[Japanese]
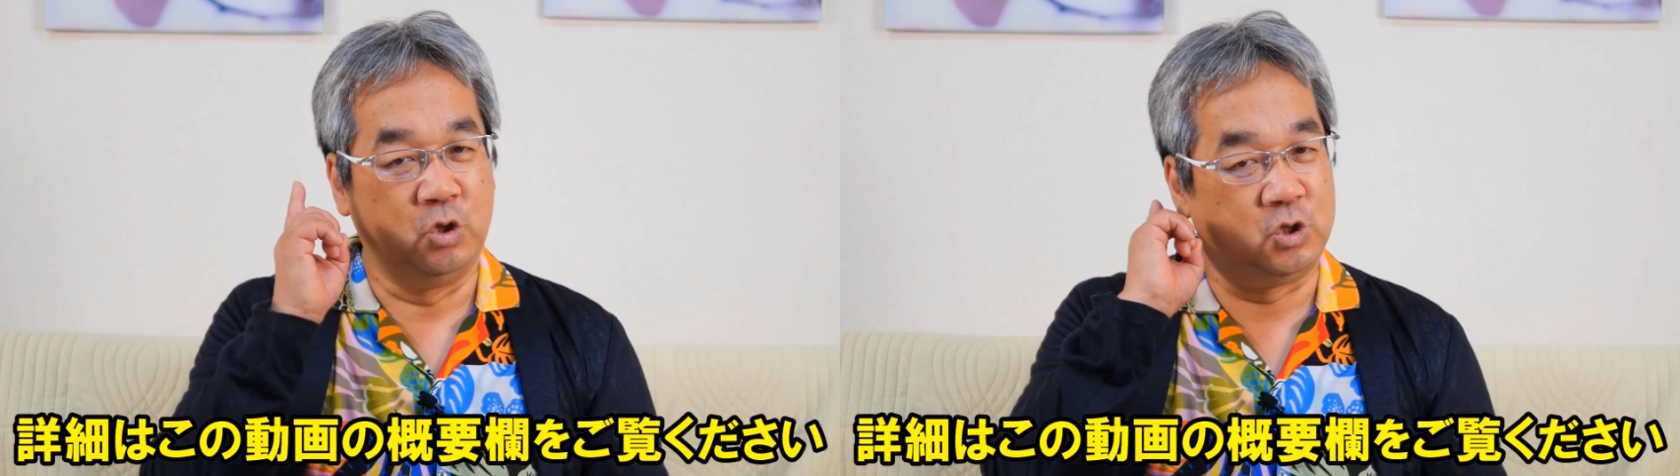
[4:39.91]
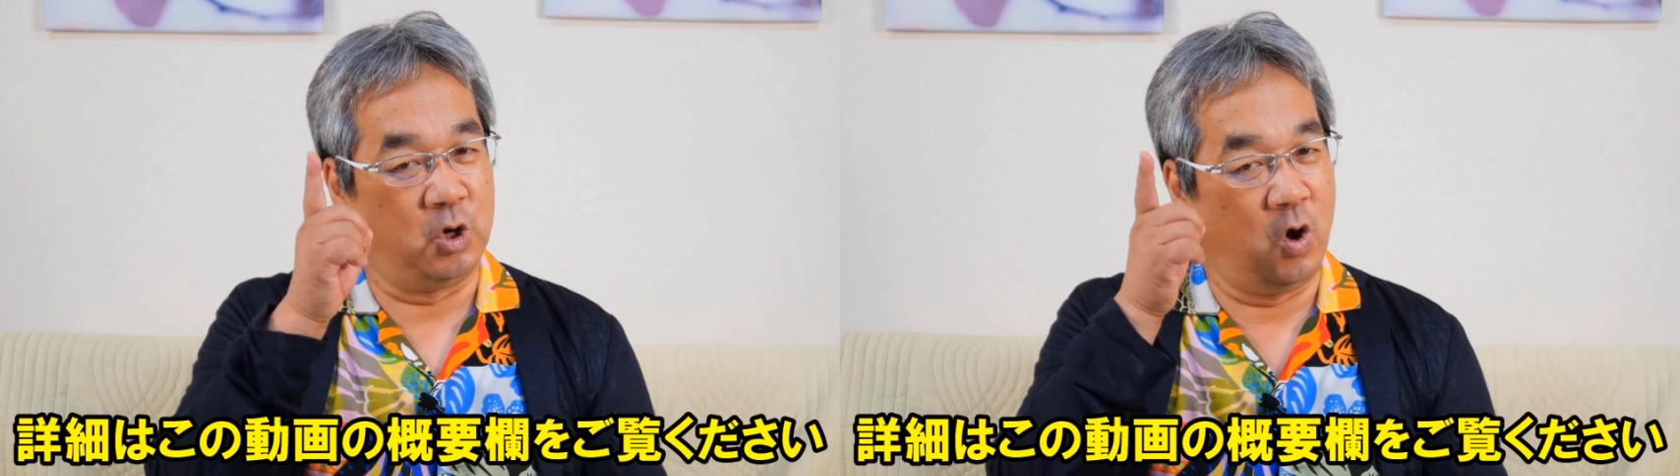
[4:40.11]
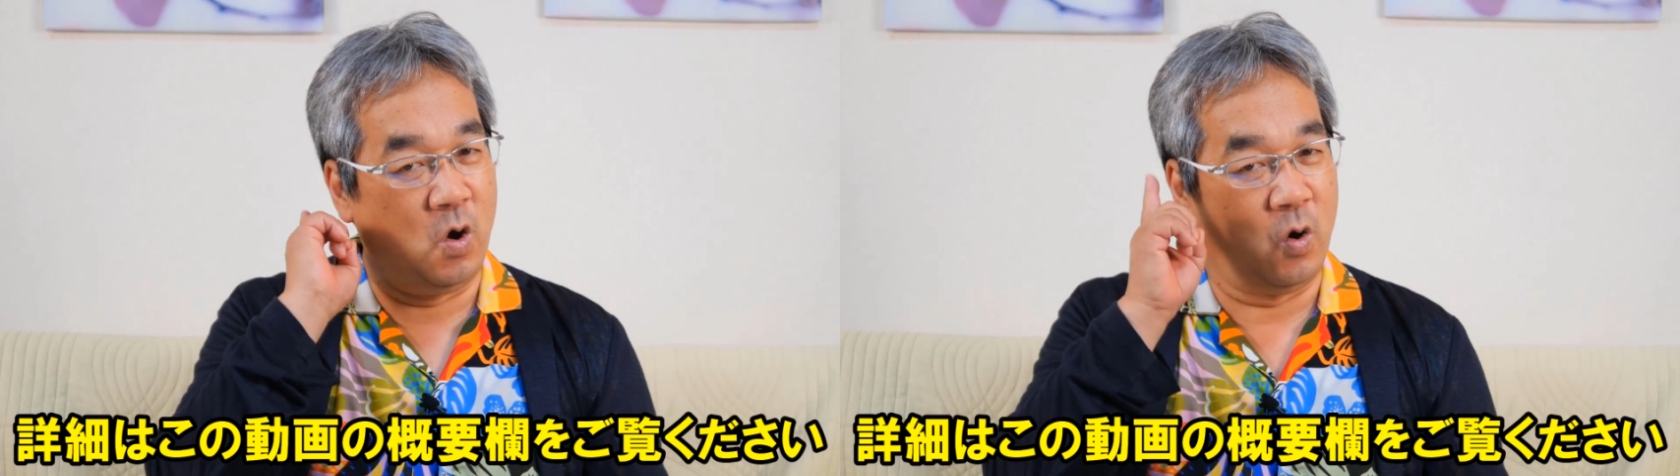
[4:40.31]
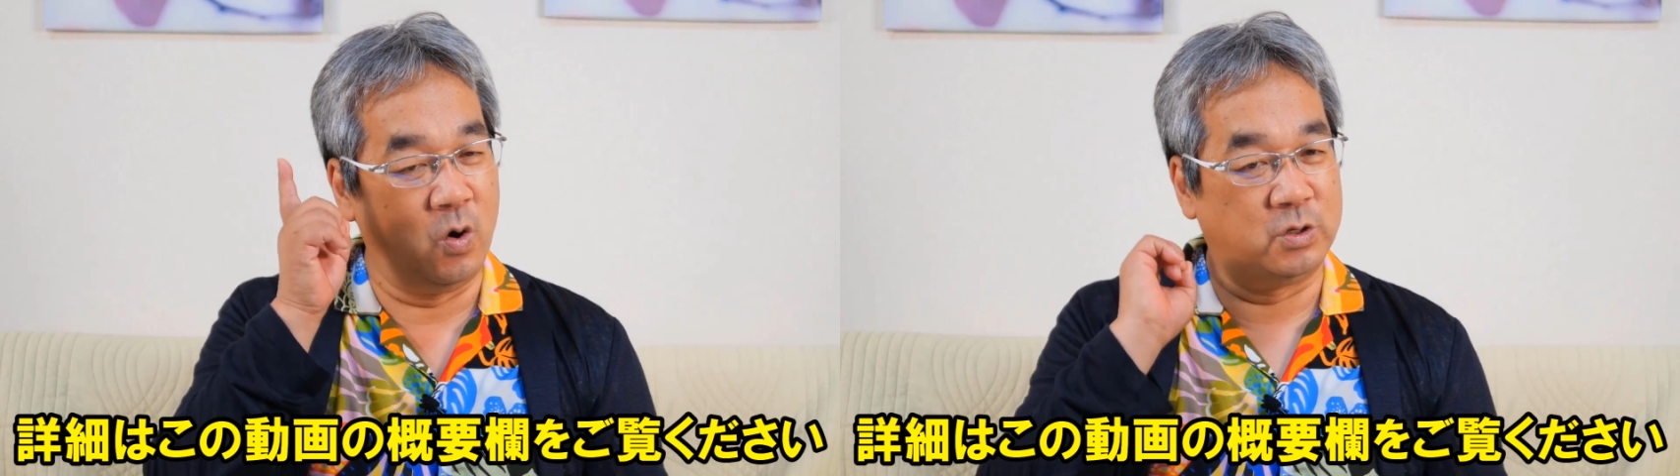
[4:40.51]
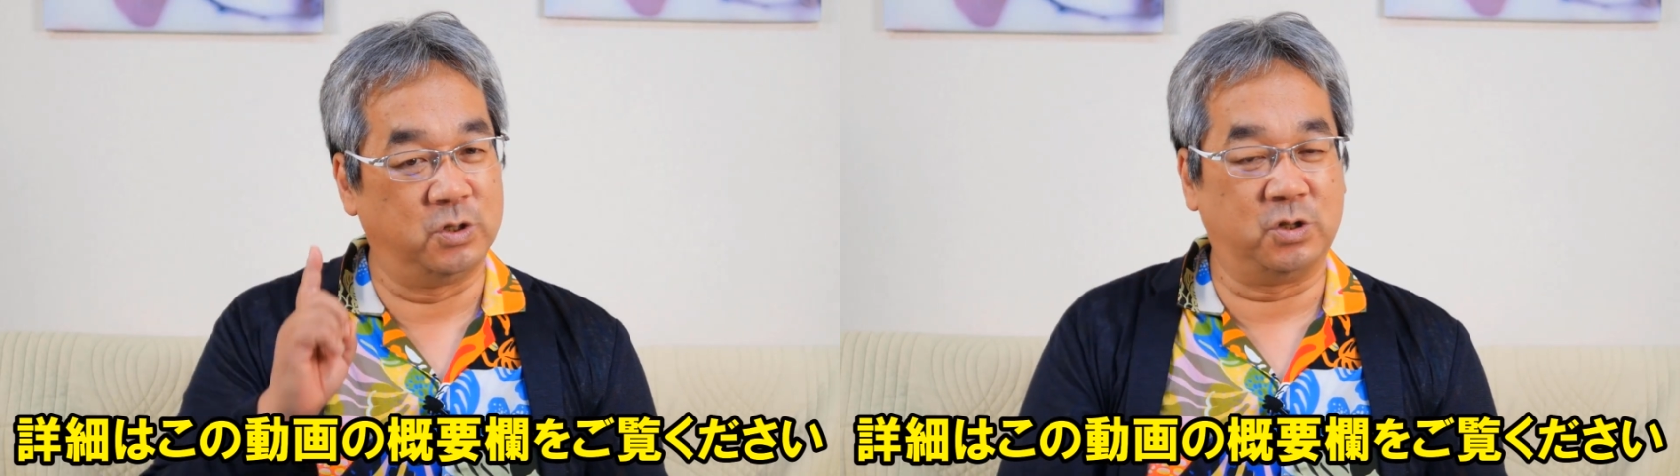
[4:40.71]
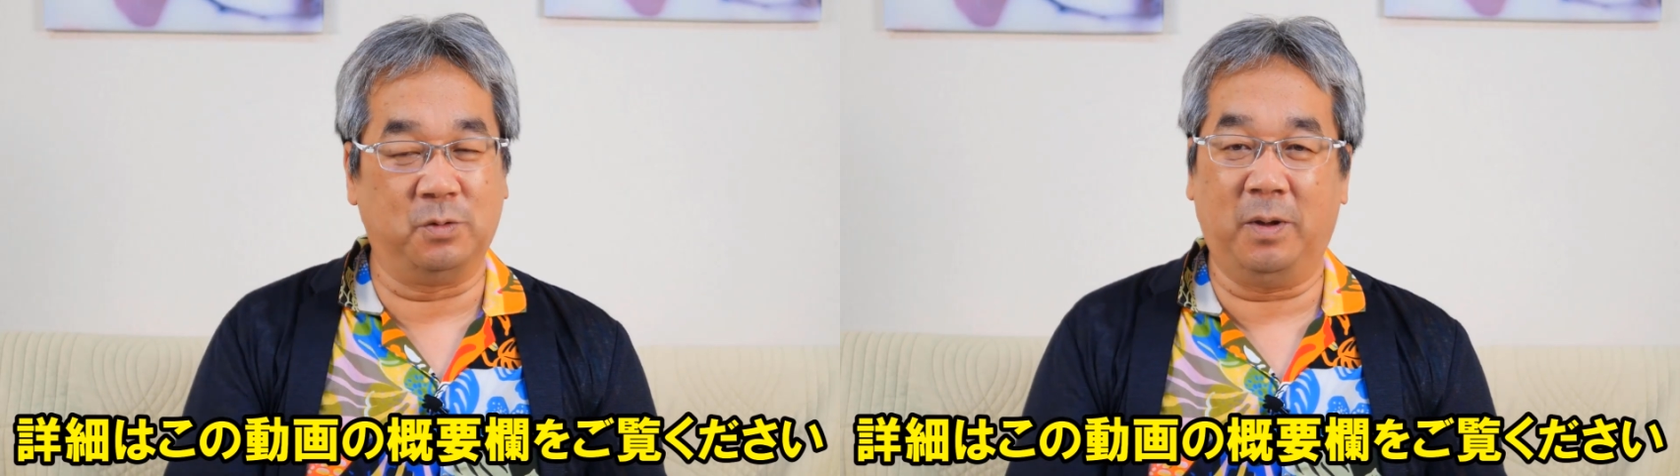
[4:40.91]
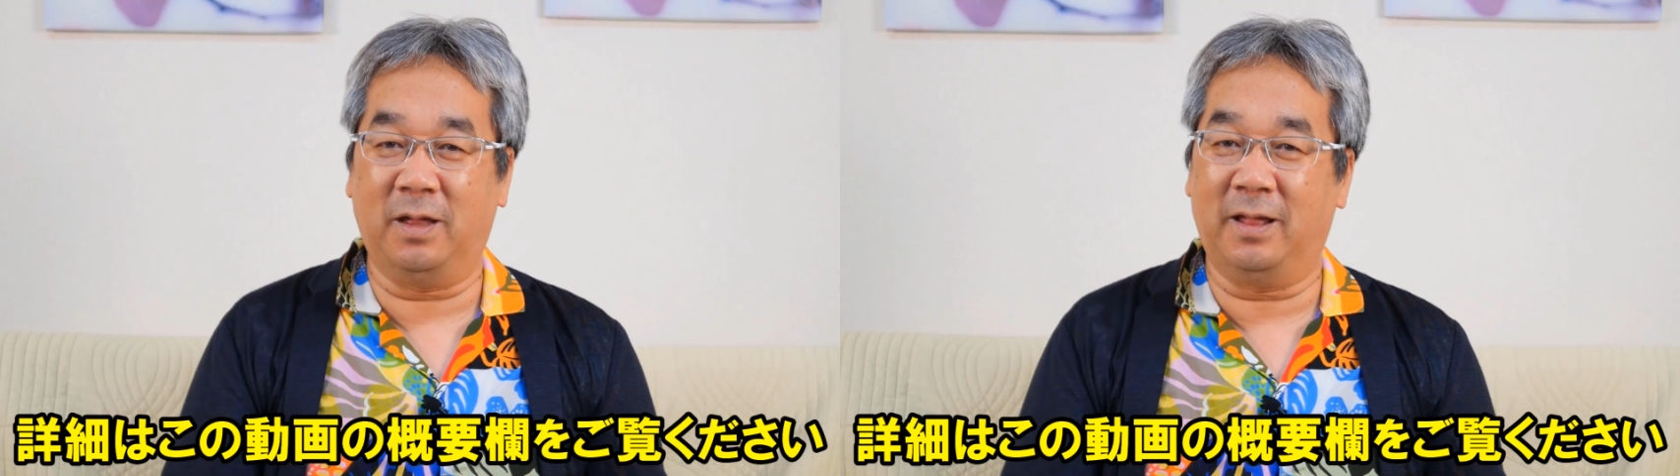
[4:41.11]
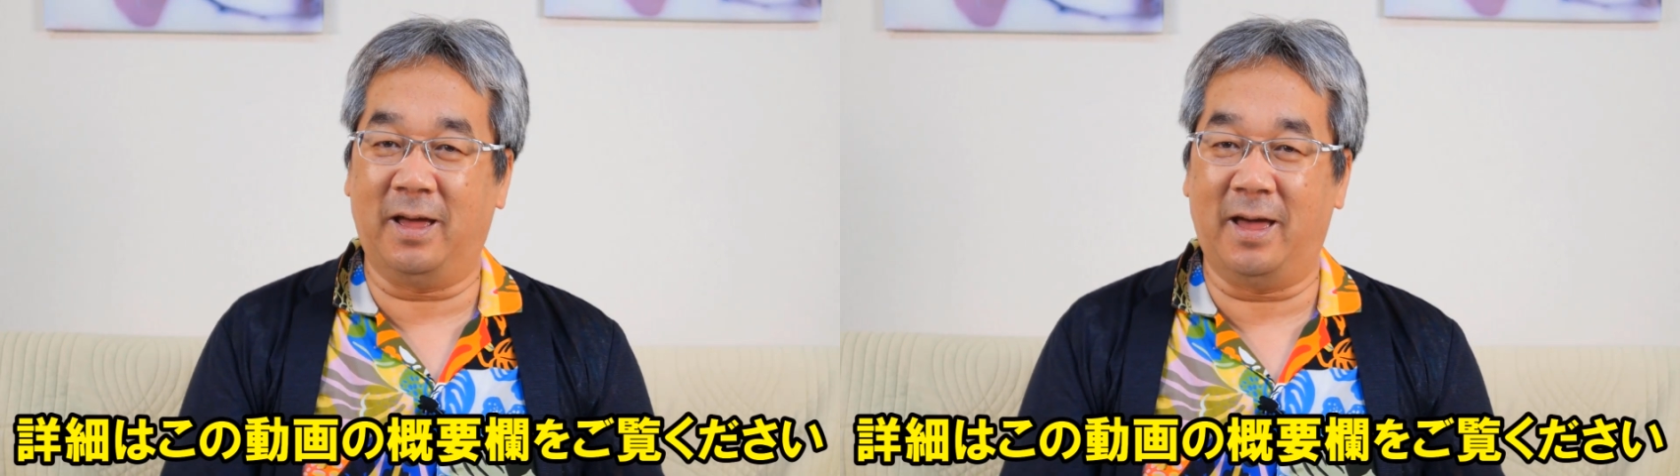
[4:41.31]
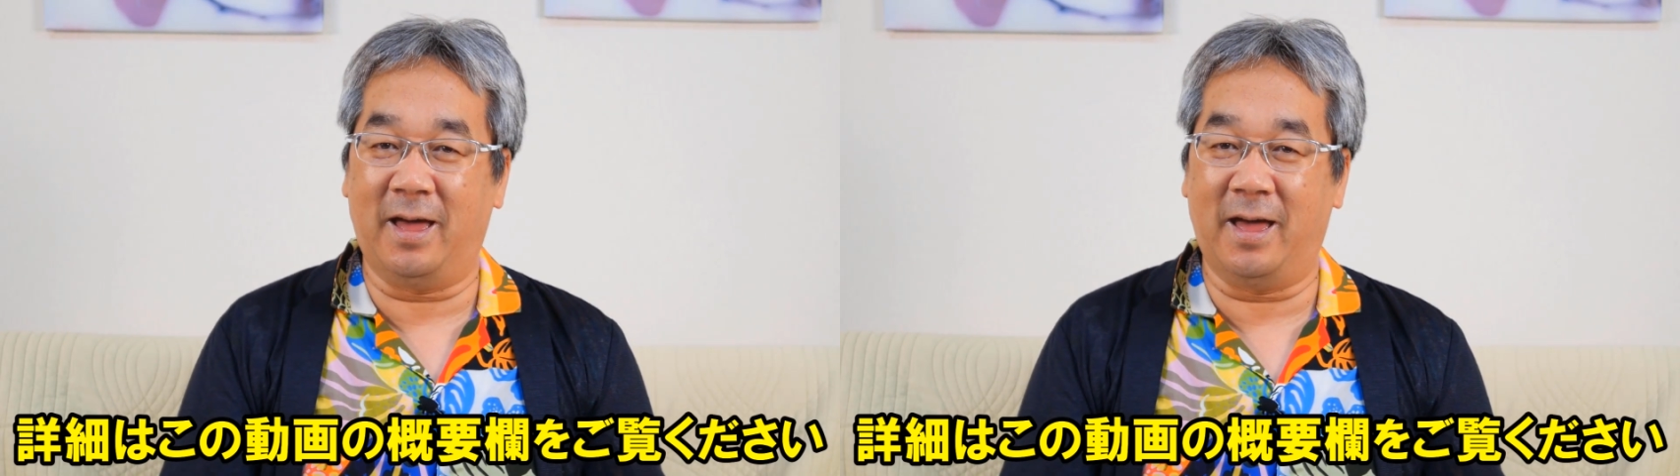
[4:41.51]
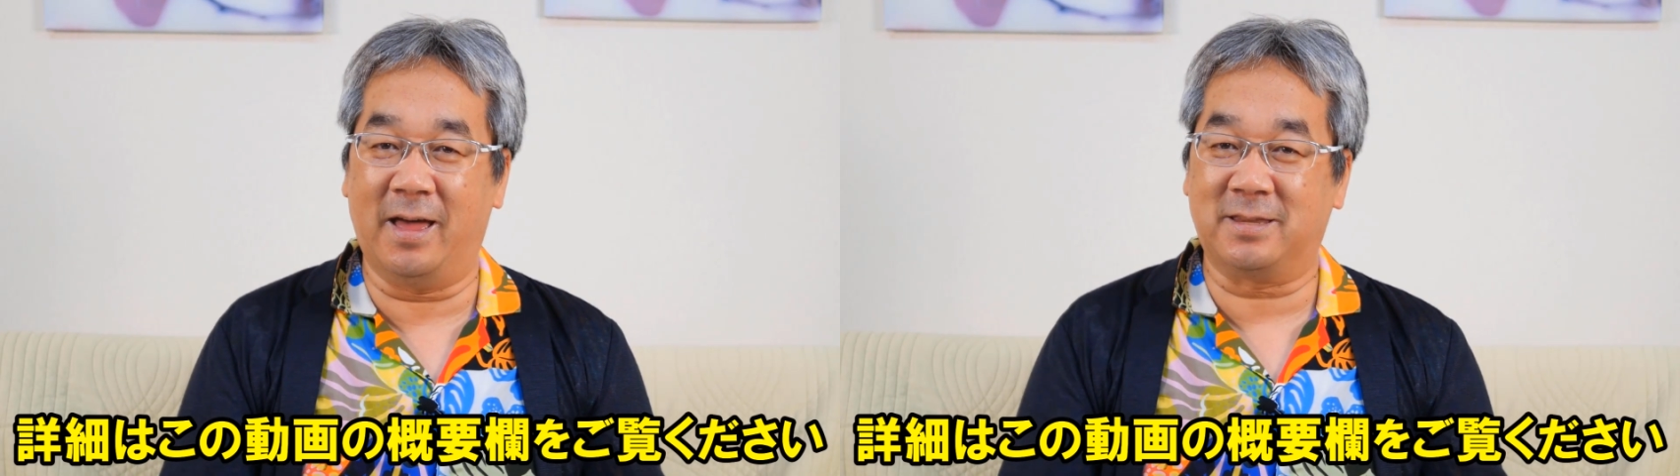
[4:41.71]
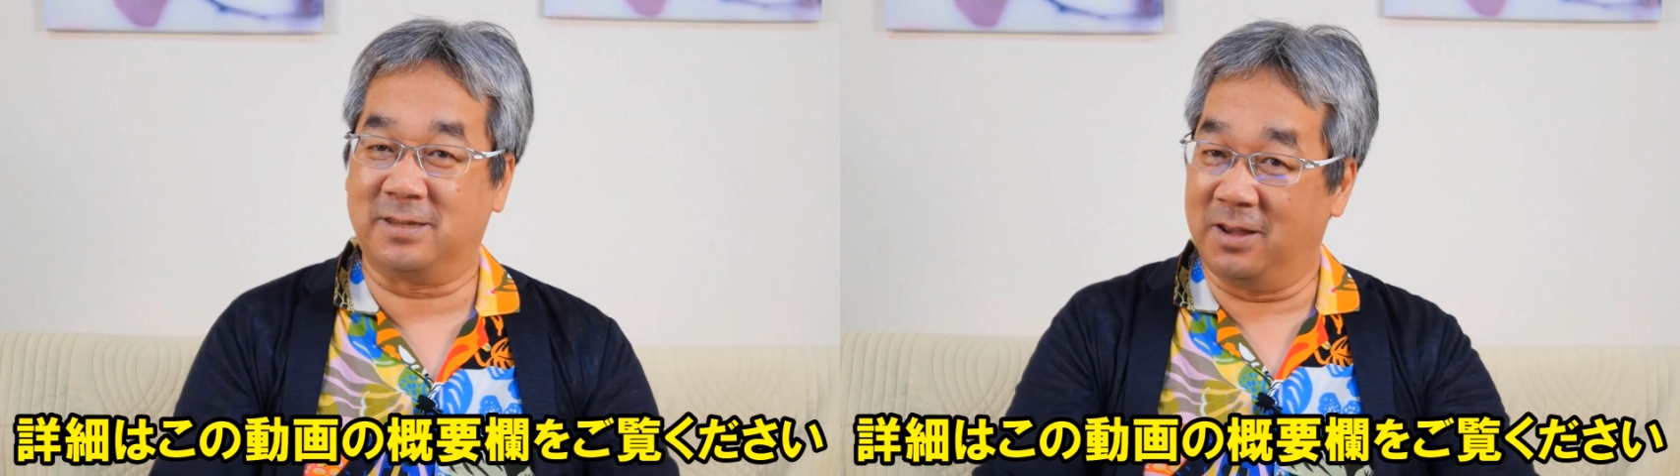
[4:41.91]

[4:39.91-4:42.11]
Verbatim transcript: 超おすすめです